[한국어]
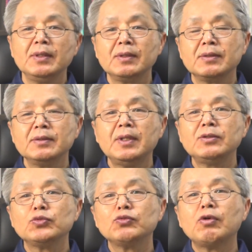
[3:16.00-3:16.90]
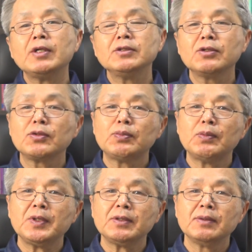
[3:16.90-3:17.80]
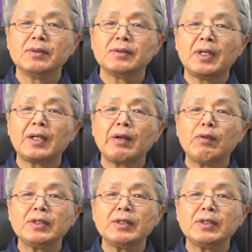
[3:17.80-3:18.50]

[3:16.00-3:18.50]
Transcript: 그런데 주관적으로 보면, 나라고